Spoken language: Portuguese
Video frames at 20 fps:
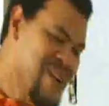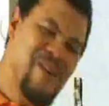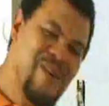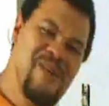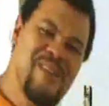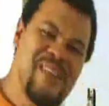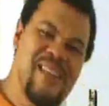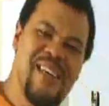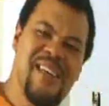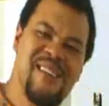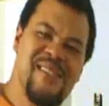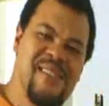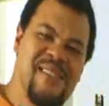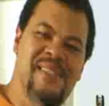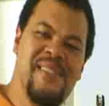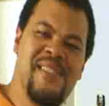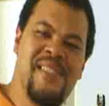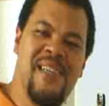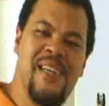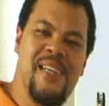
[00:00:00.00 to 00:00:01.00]
Ok,
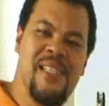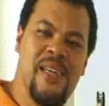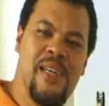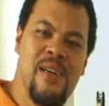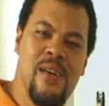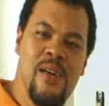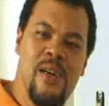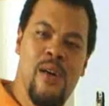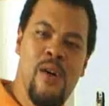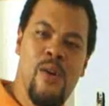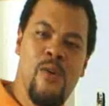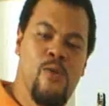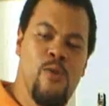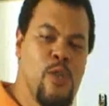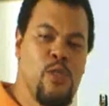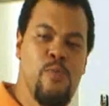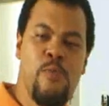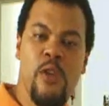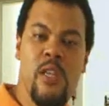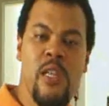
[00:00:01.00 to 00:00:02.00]
desencana. O
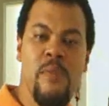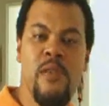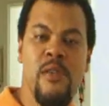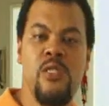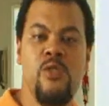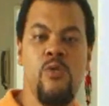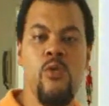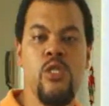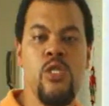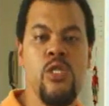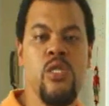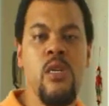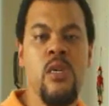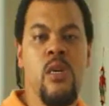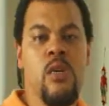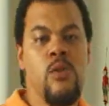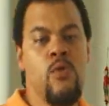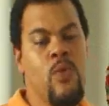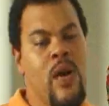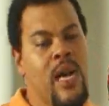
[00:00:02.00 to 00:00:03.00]
nosso programa de hoje
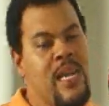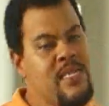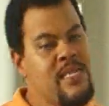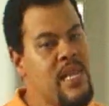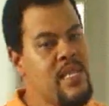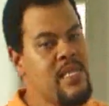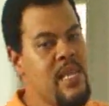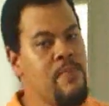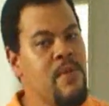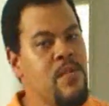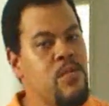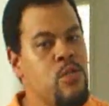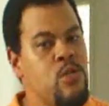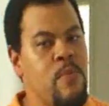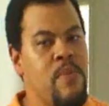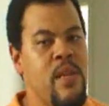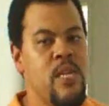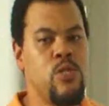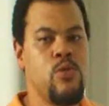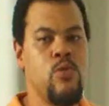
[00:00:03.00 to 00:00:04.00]
não é exatamente
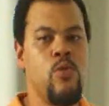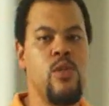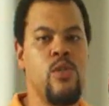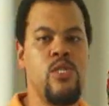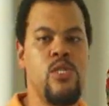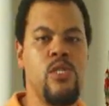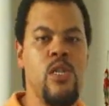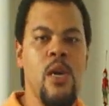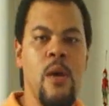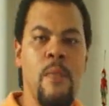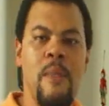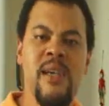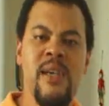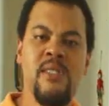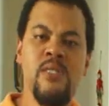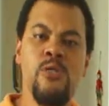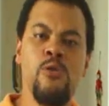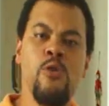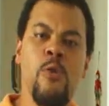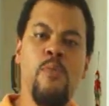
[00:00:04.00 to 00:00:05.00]
sobre as cores,
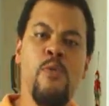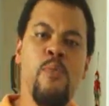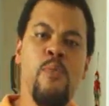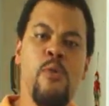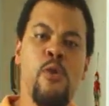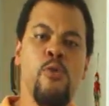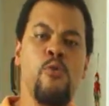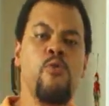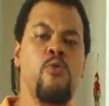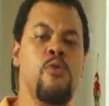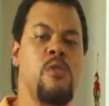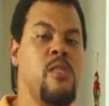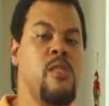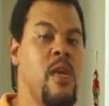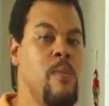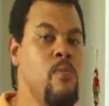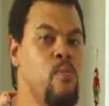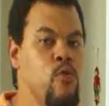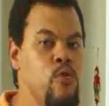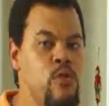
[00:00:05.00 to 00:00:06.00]
mas sim sobre um produto que
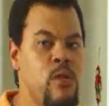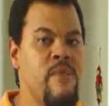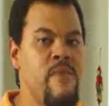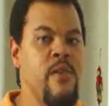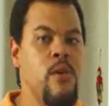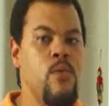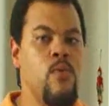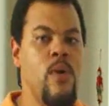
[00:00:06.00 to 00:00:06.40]
tem muito a ver